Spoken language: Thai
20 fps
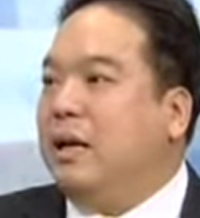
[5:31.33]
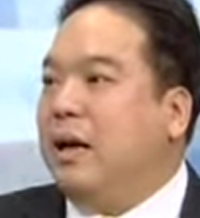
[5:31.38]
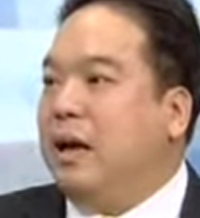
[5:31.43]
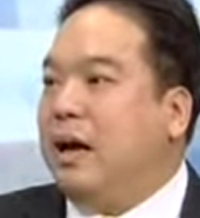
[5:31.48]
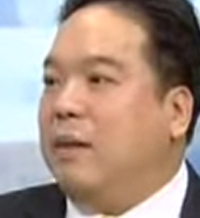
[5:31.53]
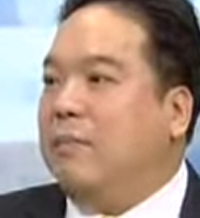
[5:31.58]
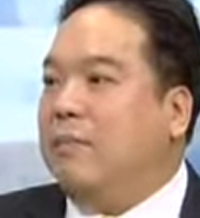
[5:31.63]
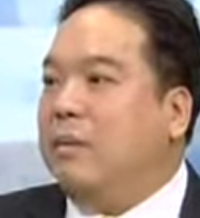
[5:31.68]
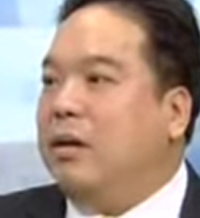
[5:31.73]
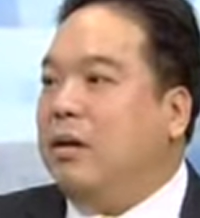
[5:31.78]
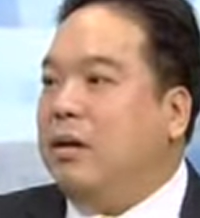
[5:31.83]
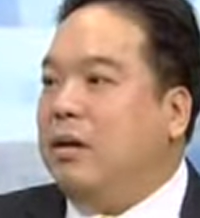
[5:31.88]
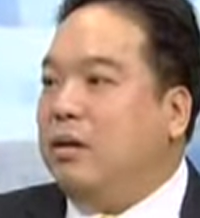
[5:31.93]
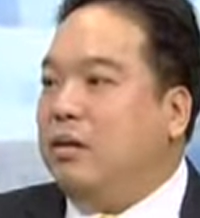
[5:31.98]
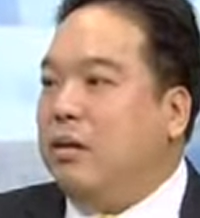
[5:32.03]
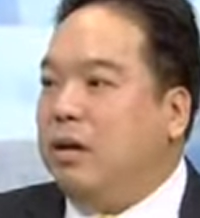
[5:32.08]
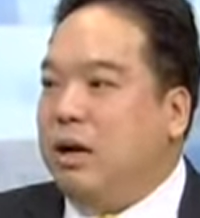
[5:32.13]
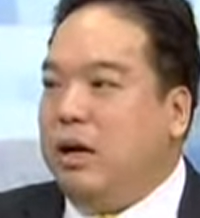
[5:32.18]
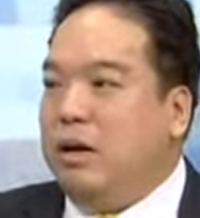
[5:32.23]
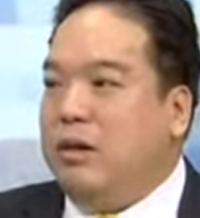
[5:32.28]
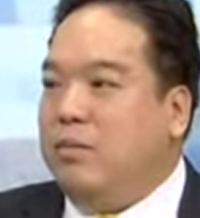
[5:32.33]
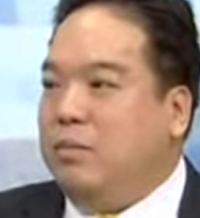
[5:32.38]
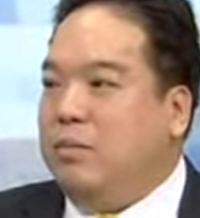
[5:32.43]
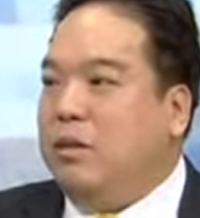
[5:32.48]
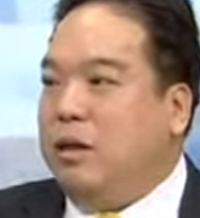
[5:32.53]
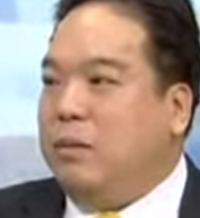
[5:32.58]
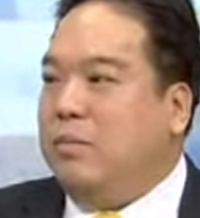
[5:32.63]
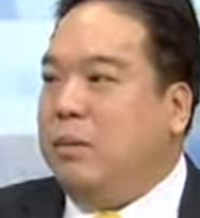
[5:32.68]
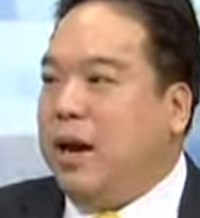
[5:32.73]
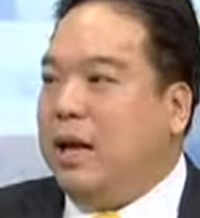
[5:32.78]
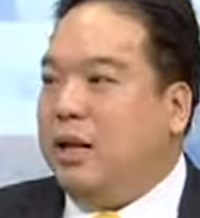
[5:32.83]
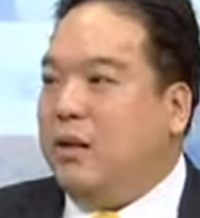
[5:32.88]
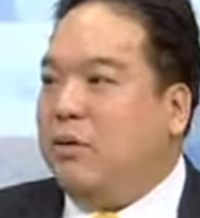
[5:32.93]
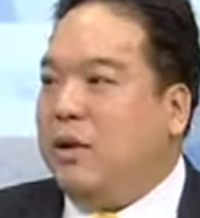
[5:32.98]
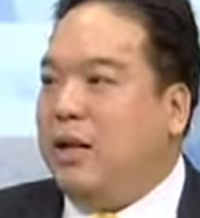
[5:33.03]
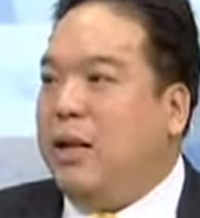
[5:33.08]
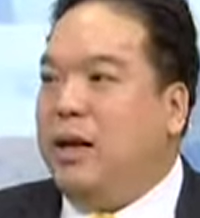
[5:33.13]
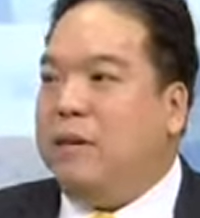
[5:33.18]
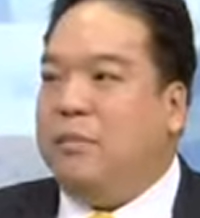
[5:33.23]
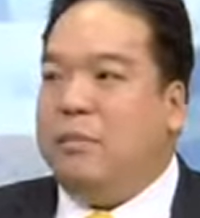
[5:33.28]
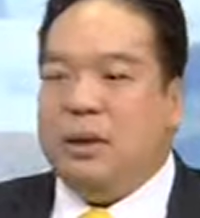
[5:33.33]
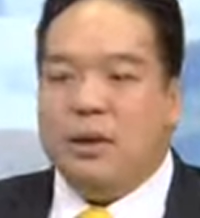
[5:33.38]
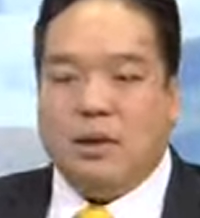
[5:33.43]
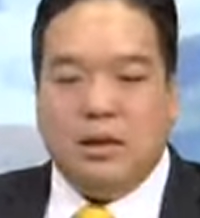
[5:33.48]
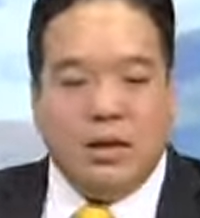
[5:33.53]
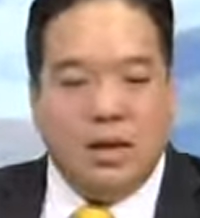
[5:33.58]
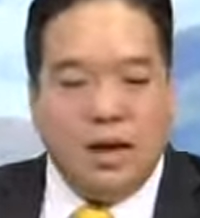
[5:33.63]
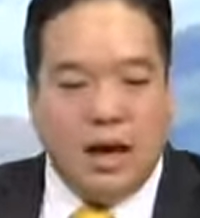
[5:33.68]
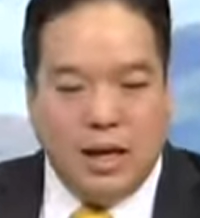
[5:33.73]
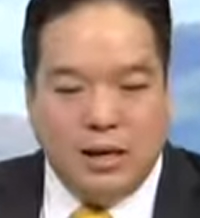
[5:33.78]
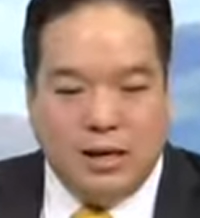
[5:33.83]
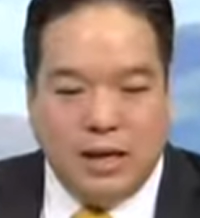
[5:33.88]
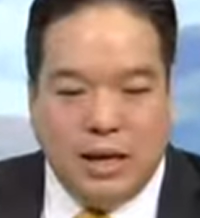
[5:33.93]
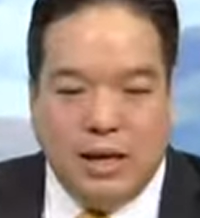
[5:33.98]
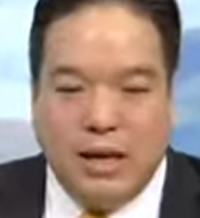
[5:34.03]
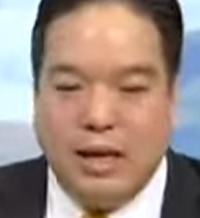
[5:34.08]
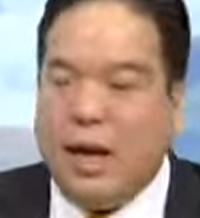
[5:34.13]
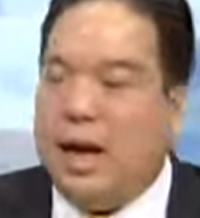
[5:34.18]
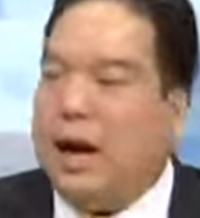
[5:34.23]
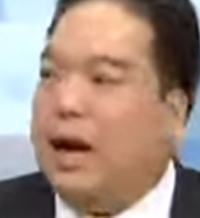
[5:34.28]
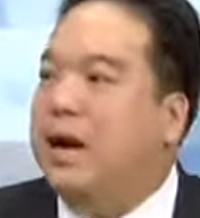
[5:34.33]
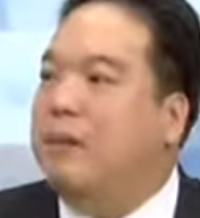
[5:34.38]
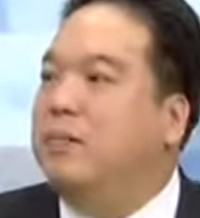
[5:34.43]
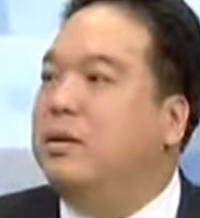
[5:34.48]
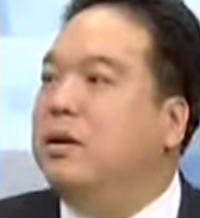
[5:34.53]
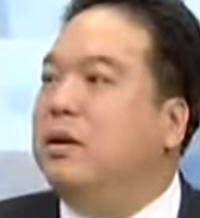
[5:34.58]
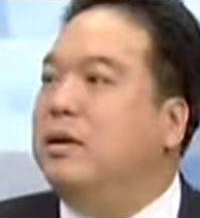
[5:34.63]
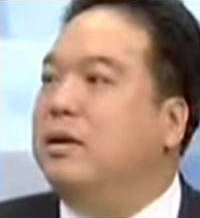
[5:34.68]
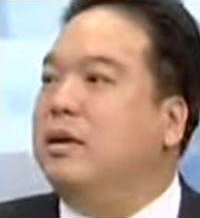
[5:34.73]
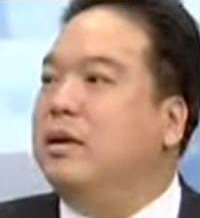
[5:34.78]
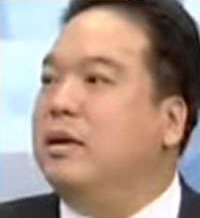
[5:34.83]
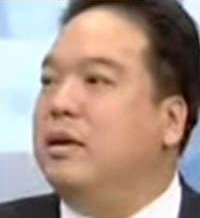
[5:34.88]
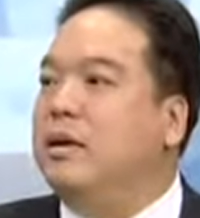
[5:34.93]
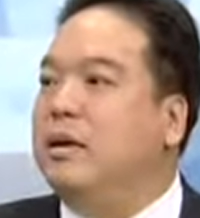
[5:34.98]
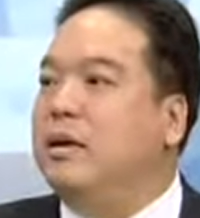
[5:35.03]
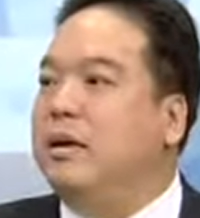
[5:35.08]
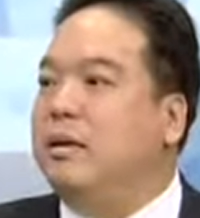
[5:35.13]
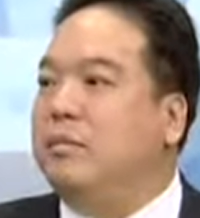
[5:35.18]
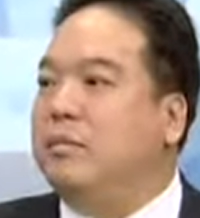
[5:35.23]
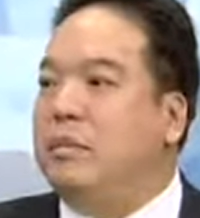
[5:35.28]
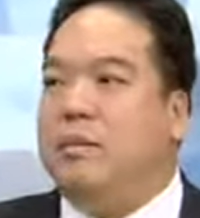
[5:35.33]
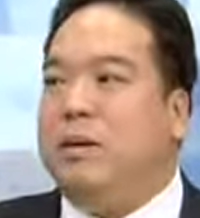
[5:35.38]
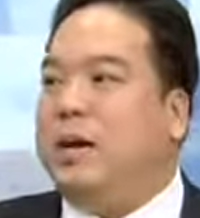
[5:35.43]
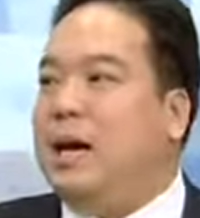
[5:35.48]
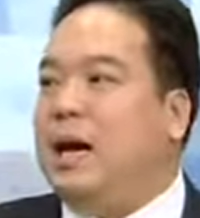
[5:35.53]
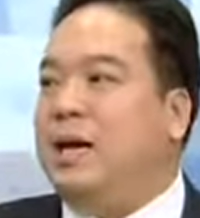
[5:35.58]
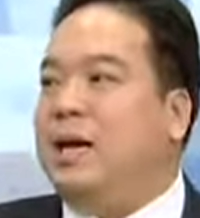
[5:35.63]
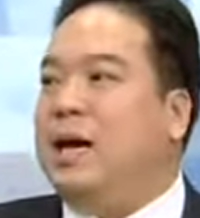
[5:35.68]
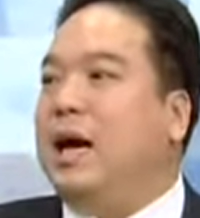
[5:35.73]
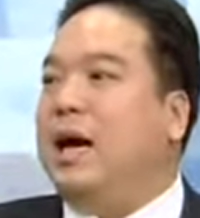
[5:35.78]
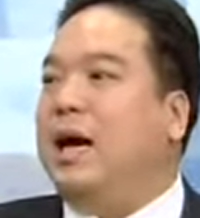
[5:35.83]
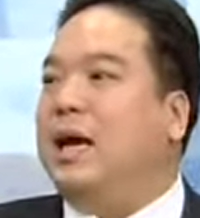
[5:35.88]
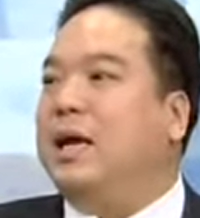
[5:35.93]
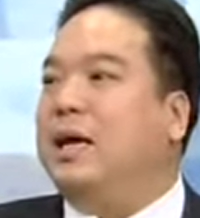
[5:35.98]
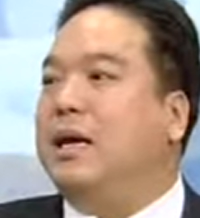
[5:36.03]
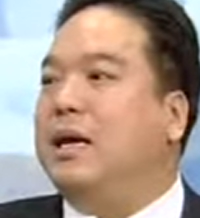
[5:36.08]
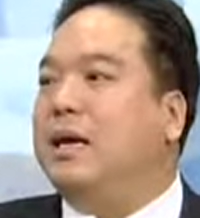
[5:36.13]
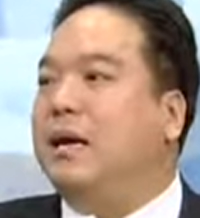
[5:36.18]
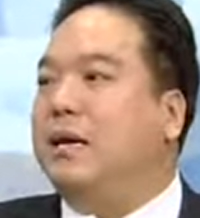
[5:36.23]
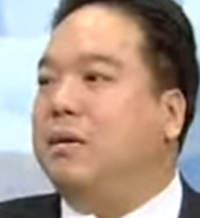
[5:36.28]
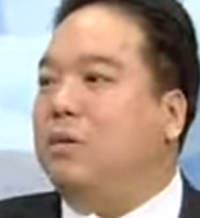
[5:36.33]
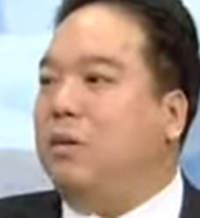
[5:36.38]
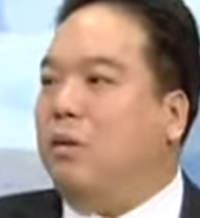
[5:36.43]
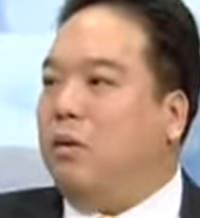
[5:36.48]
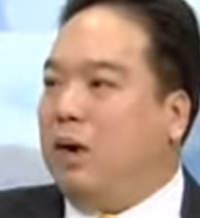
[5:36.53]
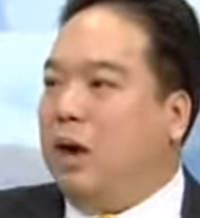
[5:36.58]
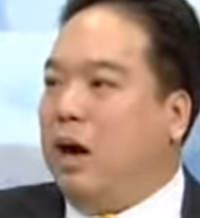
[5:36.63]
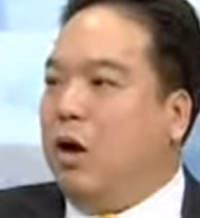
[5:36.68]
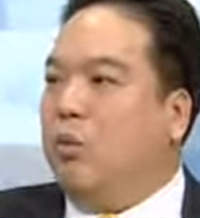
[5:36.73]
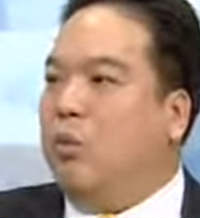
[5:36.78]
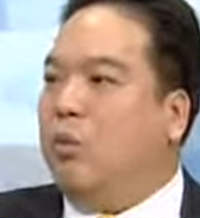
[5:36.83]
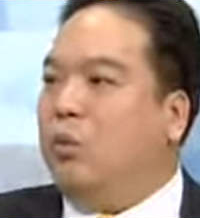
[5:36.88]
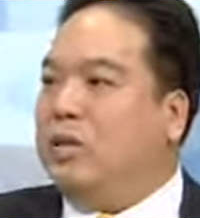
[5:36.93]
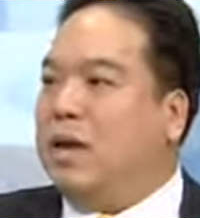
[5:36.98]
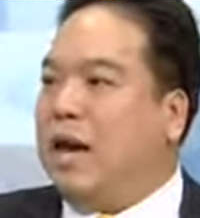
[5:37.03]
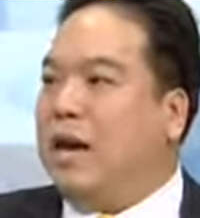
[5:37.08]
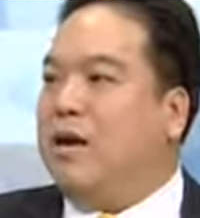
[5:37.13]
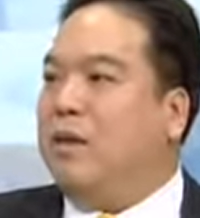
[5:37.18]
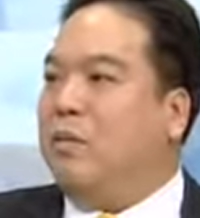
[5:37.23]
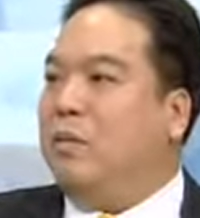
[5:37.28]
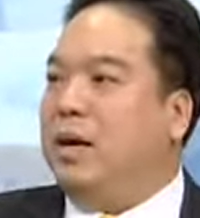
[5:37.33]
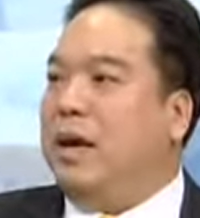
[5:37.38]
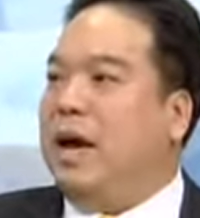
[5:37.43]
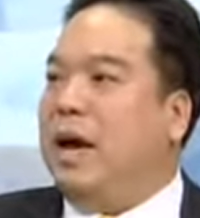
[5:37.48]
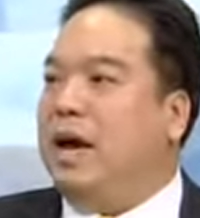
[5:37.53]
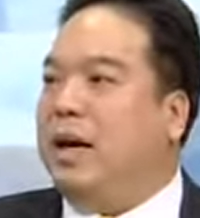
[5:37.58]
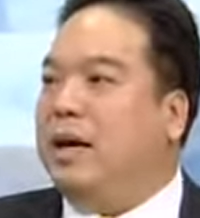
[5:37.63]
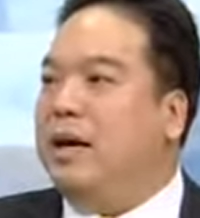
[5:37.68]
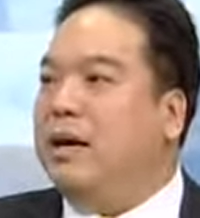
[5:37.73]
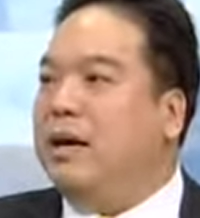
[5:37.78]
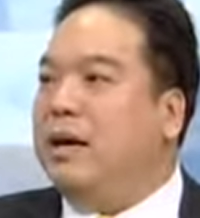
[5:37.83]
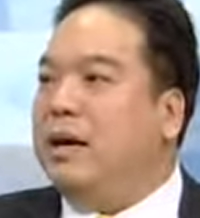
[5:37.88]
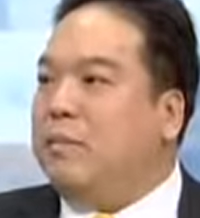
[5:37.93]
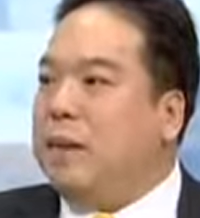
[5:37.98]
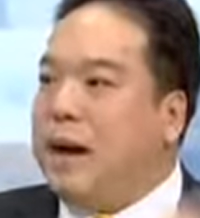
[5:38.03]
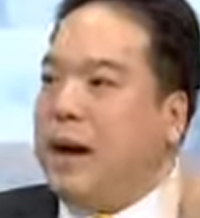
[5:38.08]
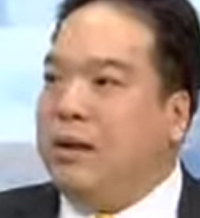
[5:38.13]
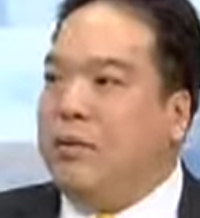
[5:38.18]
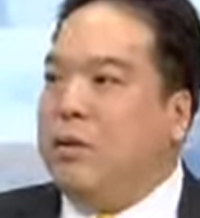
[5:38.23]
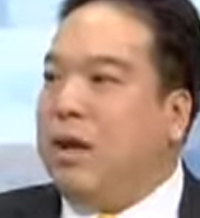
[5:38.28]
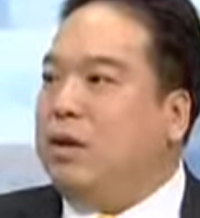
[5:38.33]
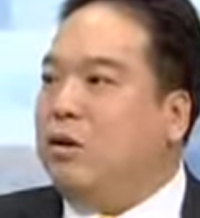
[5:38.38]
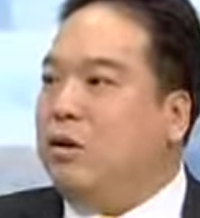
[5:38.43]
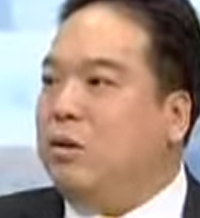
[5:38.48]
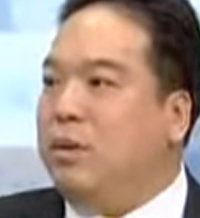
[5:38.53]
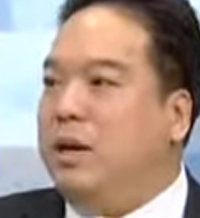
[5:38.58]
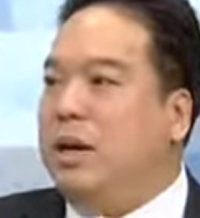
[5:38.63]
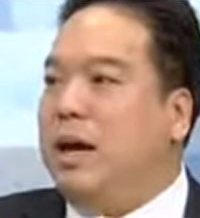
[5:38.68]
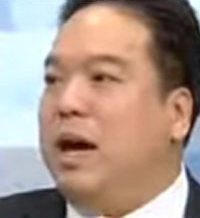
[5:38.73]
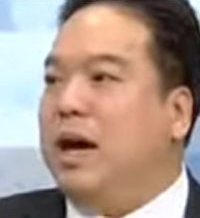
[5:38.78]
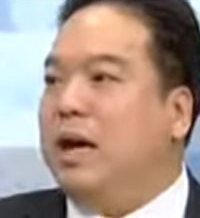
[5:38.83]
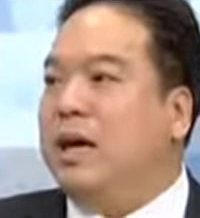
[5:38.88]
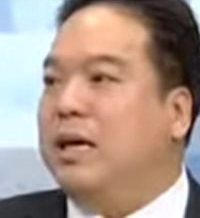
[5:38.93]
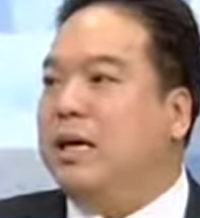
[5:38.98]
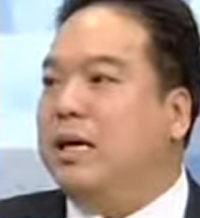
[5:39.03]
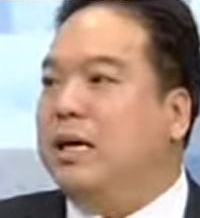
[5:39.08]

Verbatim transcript: นะครับซึ่งไอ้สิบสี่บาทตรงนี้เนี่ยมันคือค่าใช้จ่ายที่หายไปเลยไม่มีใครได้ครับ เราผู้ใช้ก็ไม่ได้ ภาครัฐก็ไม่ได้